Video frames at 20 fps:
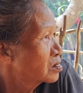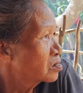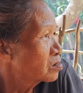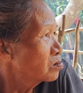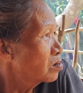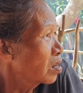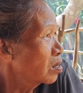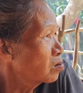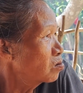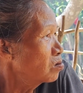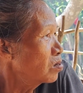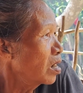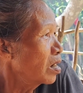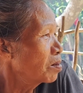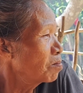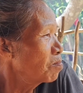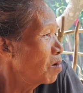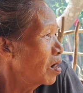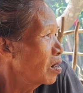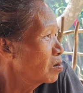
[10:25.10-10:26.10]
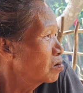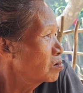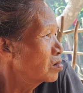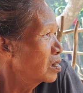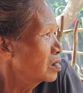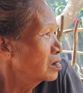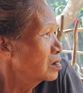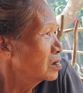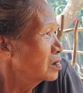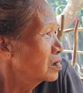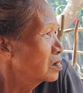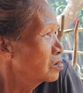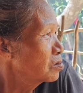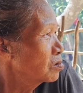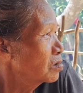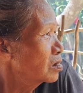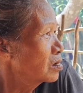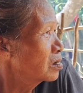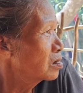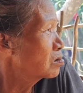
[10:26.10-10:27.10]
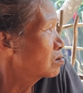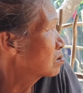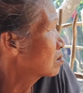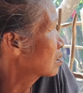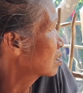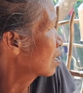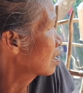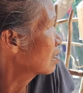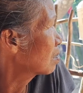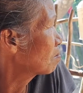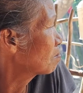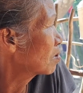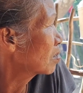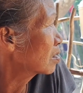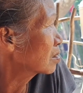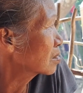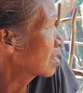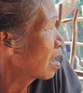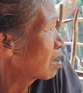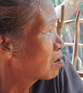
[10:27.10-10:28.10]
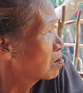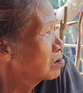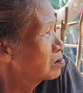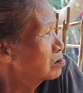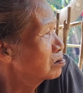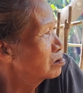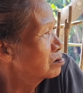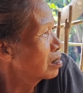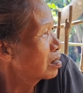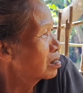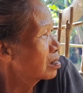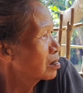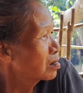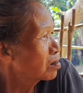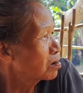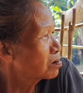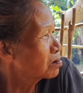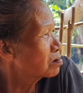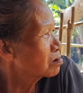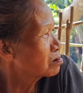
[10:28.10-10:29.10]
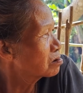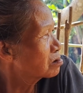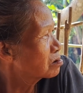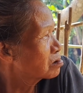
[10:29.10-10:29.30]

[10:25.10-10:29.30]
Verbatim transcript: Kung ako nga, ay eh, bago lang dito, hindi ko kilala ang mga tao nung araw.